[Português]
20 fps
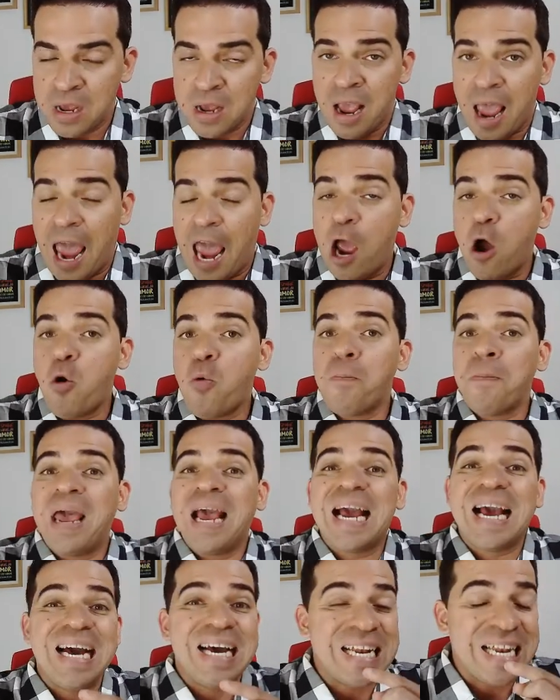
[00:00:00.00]
É um
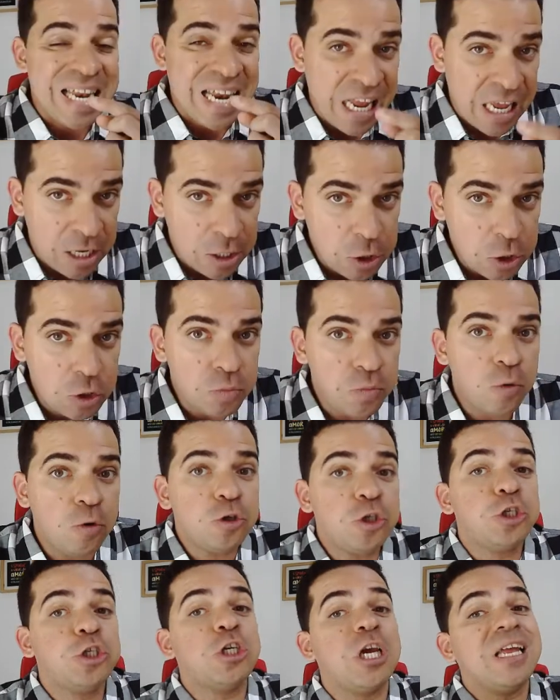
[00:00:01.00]
mecanismo
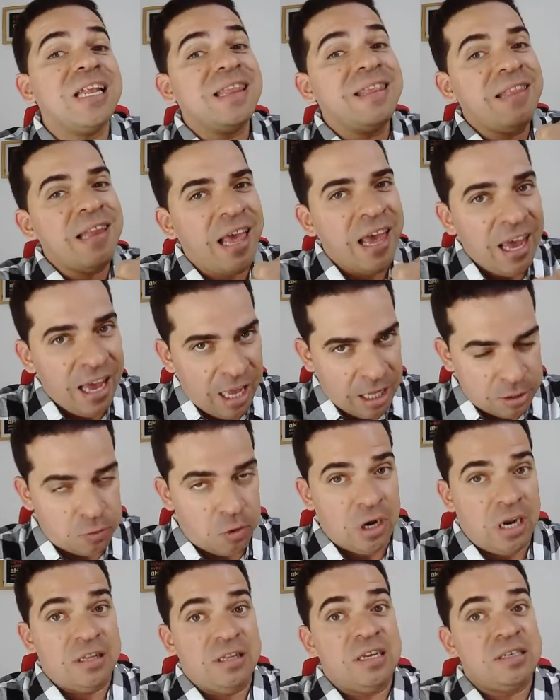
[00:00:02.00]
genético,
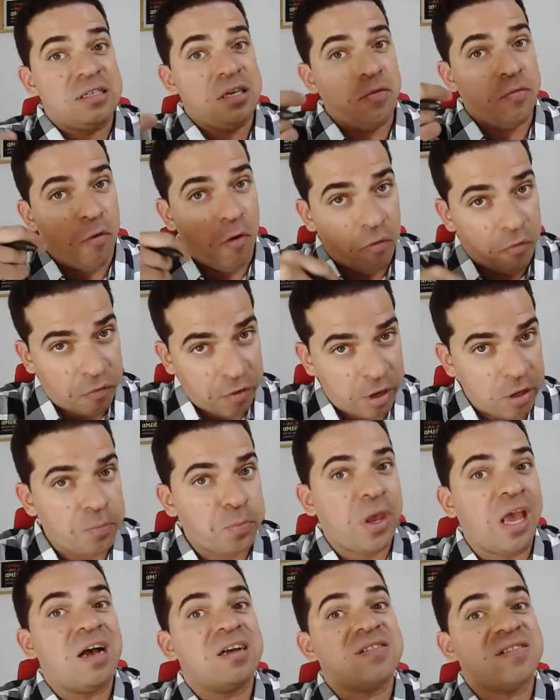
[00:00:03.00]
ele é desenvolvido
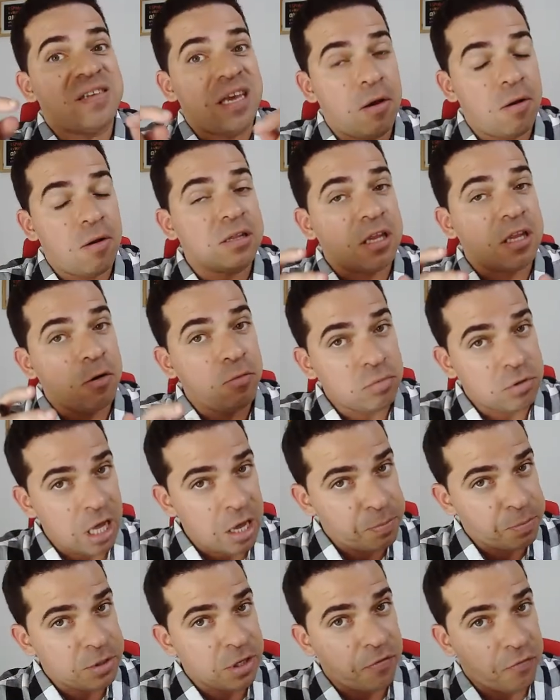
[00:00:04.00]
que a célula tem um
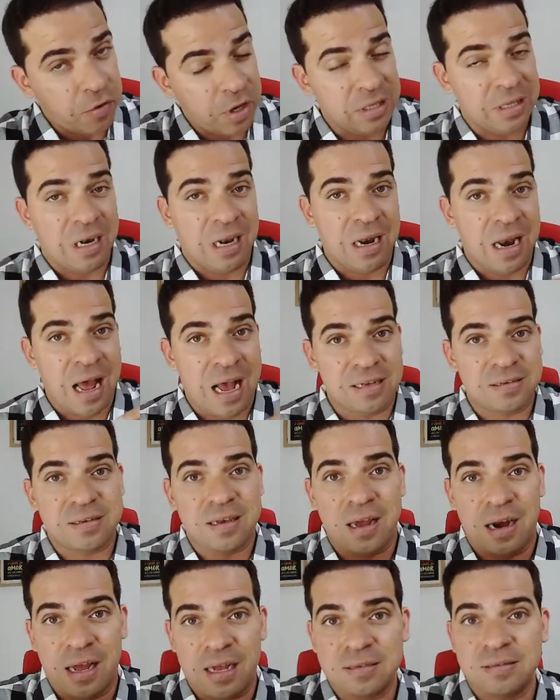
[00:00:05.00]
tempo de vida, ela nasce,
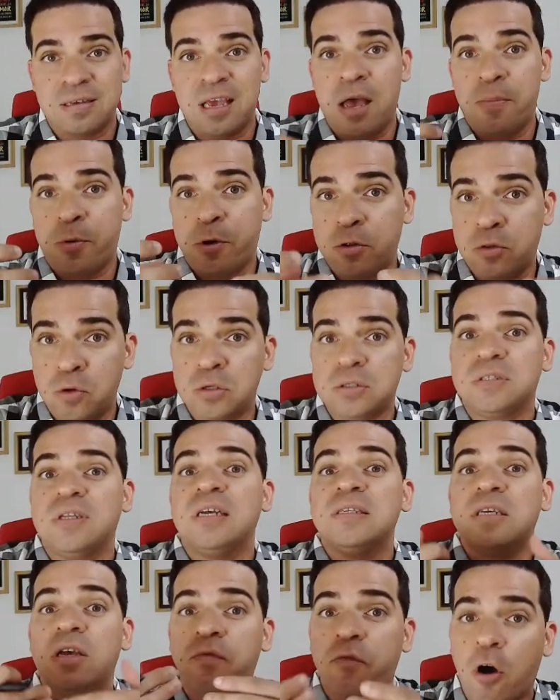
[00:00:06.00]
cresce, reproduz,
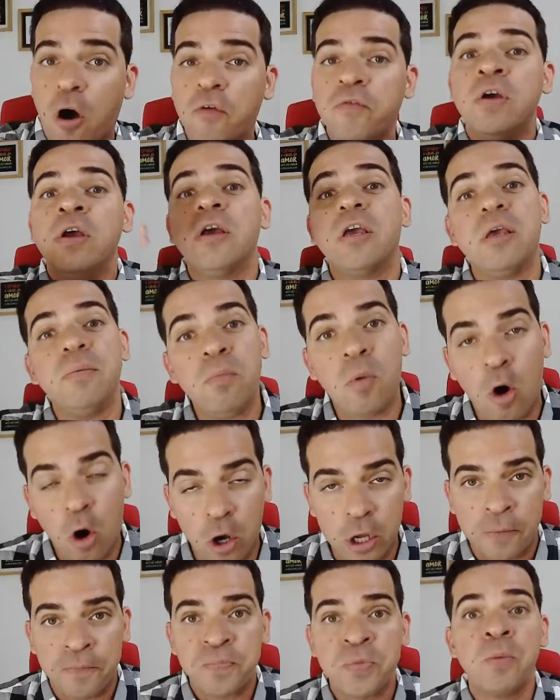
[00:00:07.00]
desenvolve e
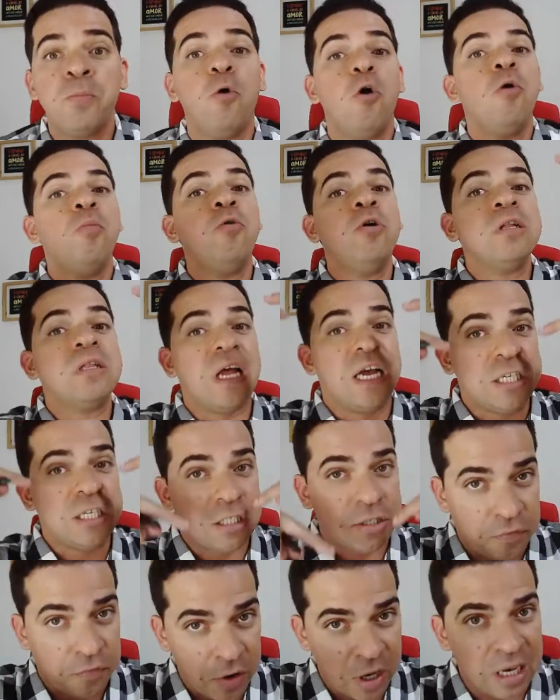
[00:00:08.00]
morre. Por muitas
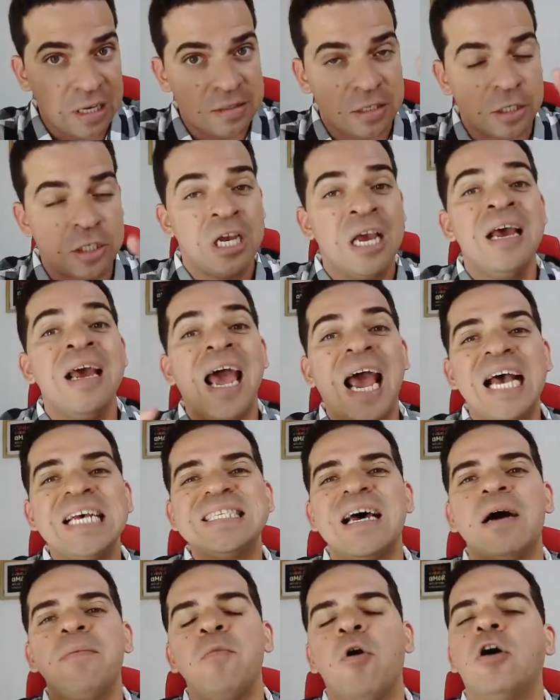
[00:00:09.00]
vezes,
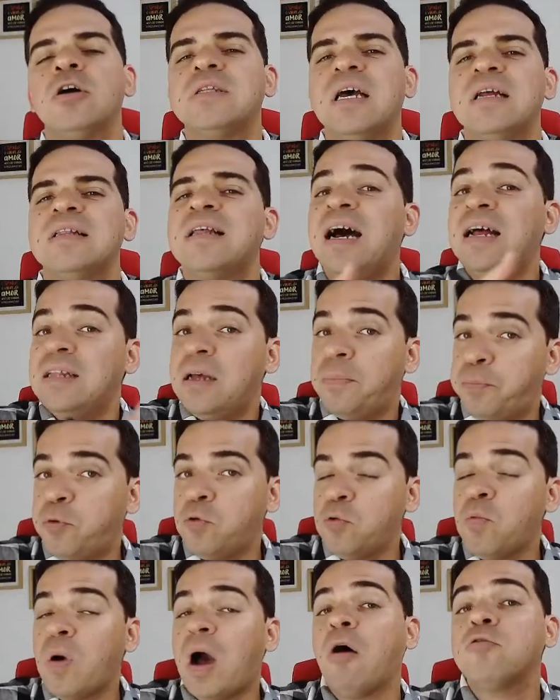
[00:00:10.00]
essa morte é dada por
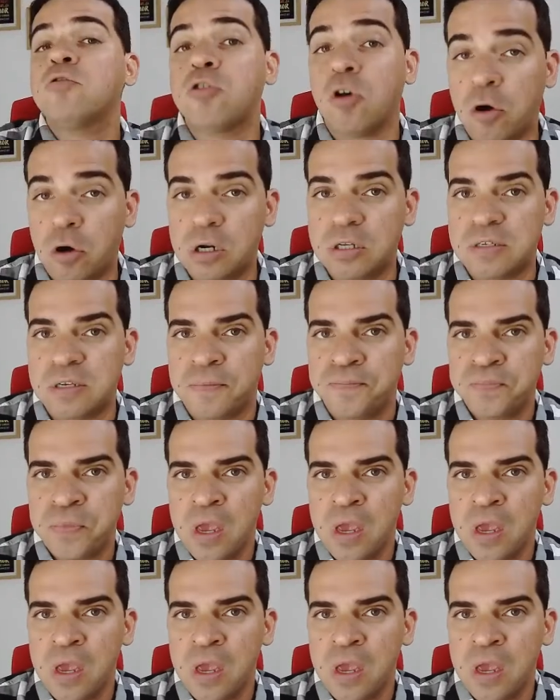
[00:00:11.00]
uma autólise.